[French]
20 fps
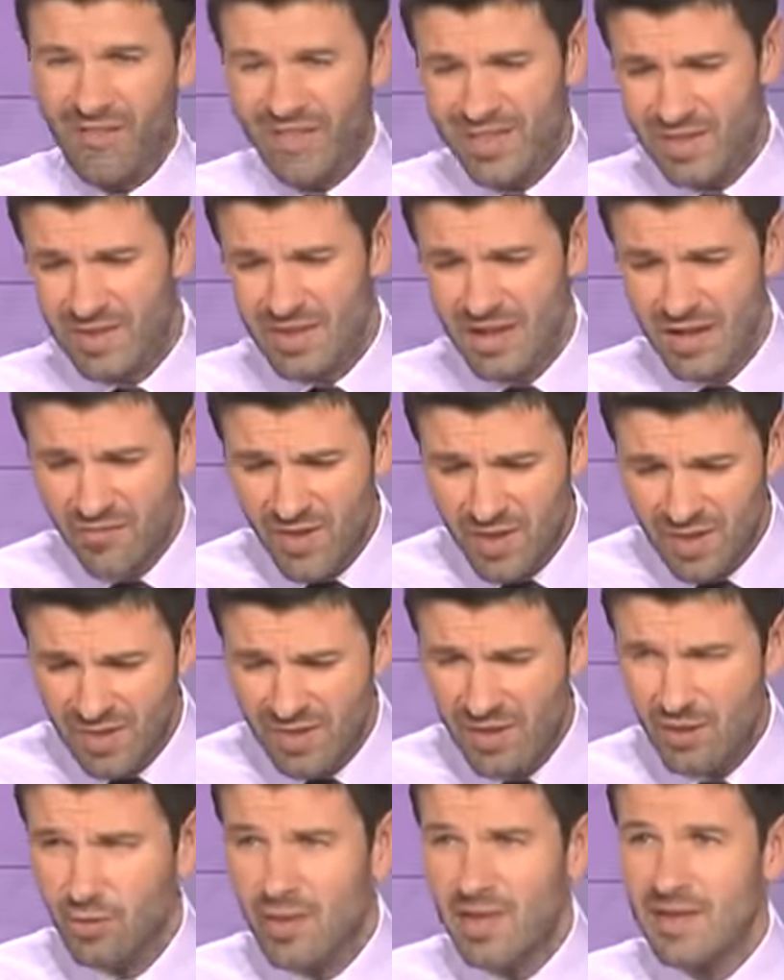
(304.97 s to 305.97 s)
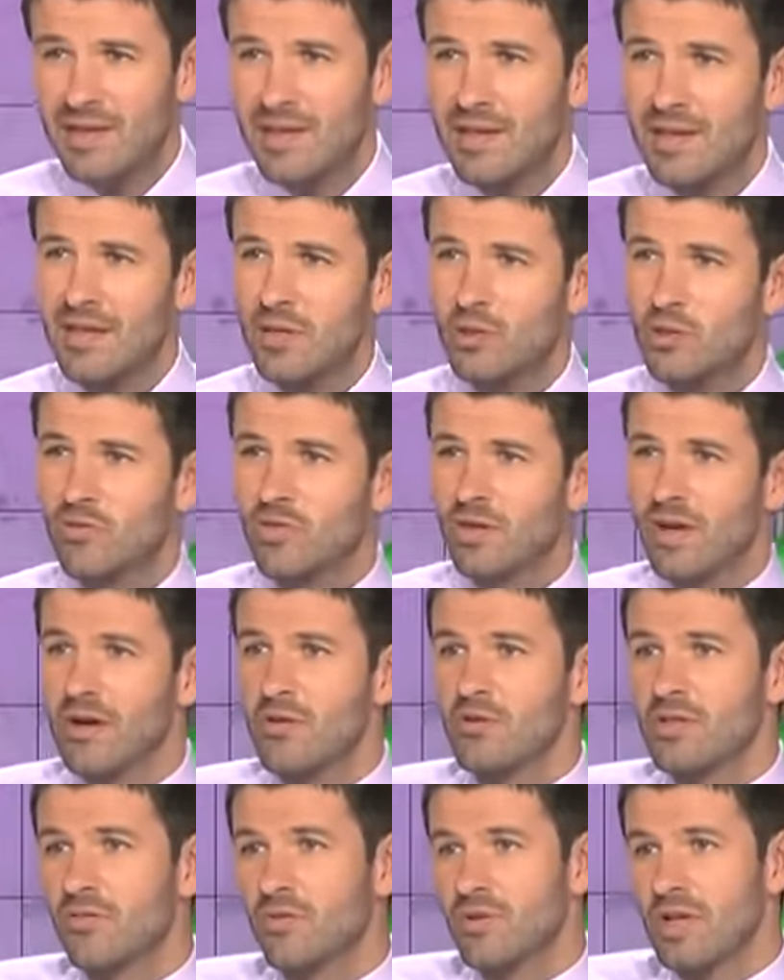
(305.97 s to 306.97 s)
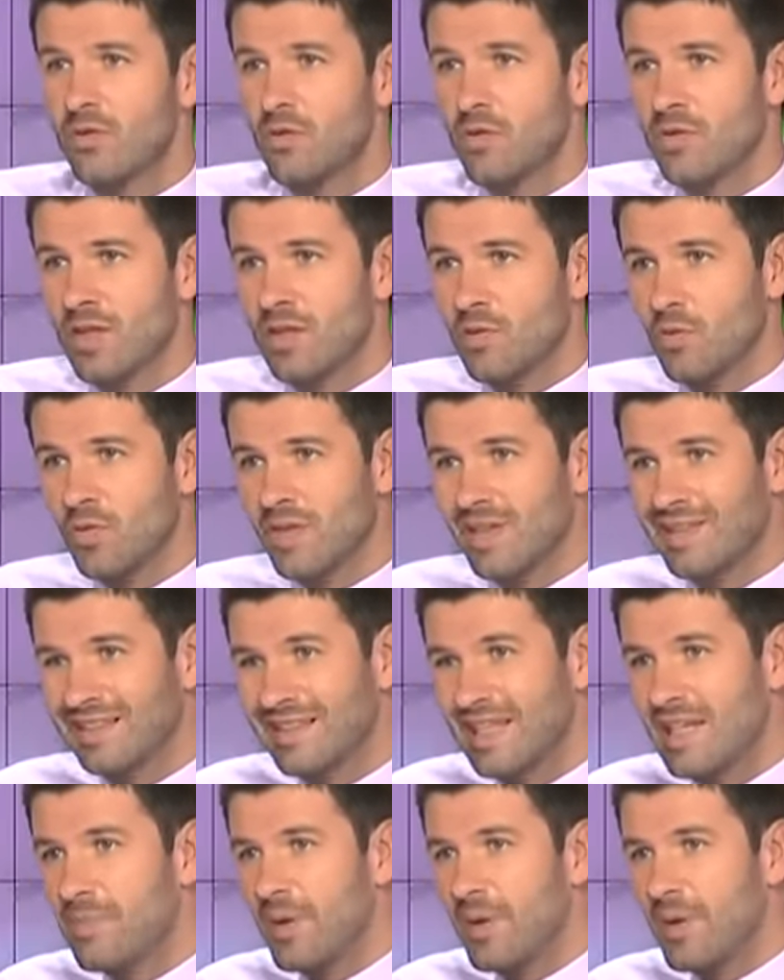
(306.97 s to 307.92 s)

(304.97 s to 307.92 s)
vas-y investis en SCI, tu verras au niveau de la succession, c'est